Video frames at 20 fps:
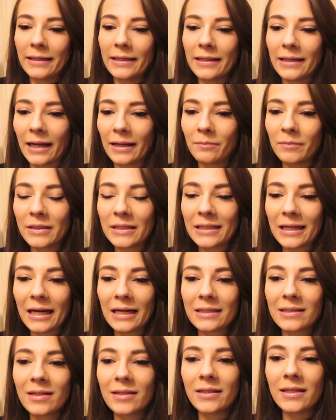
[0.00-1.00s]
in
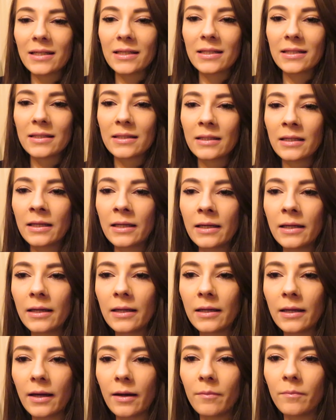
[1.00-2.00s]
Anbetracht dessen,
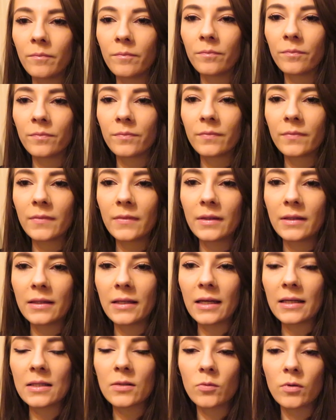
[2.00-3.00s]
ähm,
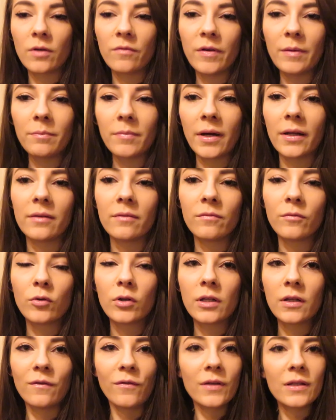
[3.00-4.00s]
dass oder wenn man
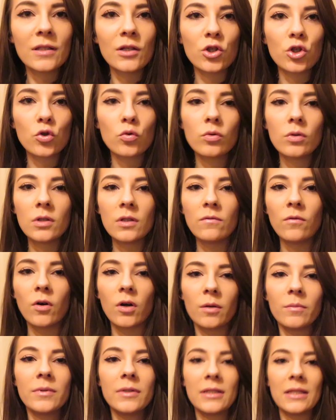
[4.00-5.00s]
wirklich 40 Stunden die
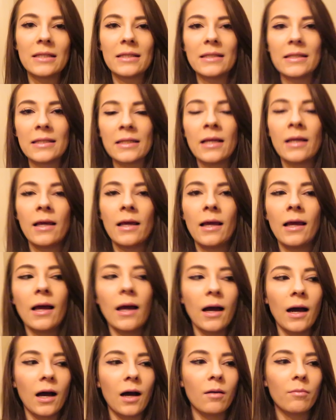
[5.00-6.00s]
Woche mindestens
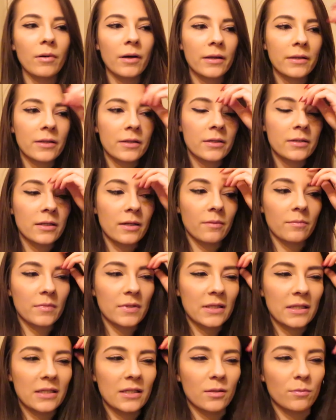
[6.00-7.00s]
arbeitet, ähm,
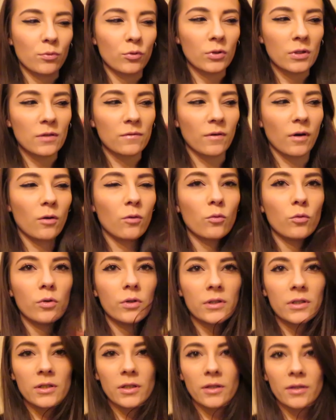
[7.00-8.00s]
sich eine Putzfrau
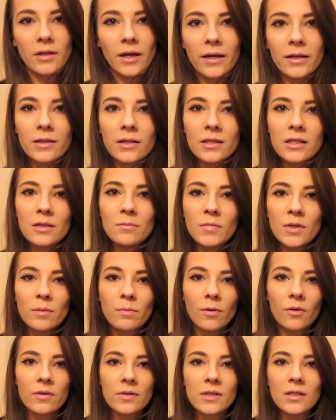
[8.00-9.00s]
holt, äh, eigentlich ziemlich
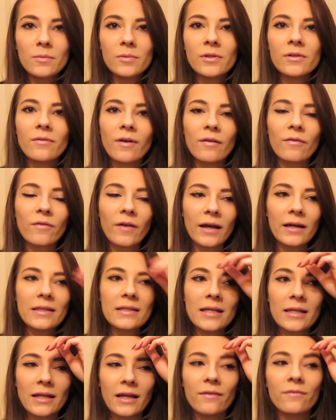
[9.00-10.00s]
plausibel, weil
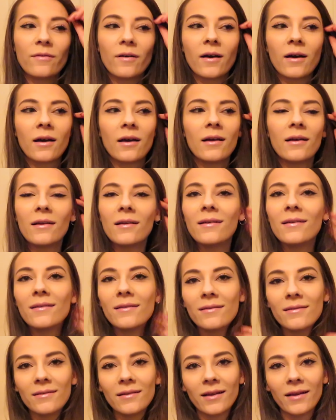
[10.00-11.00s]
Freizeit einfach
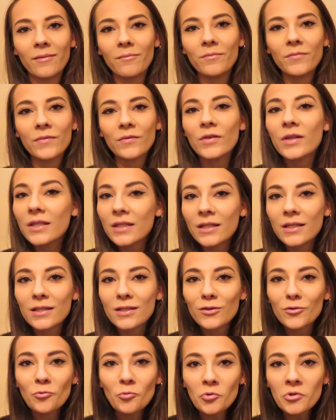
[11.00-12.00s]
ähm, ein
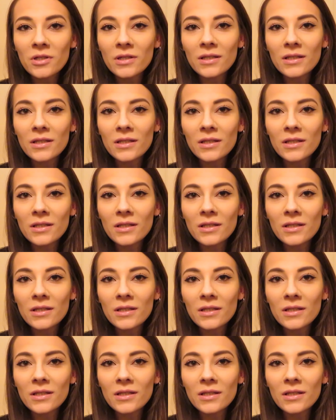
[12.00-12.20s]
wichtiges Gut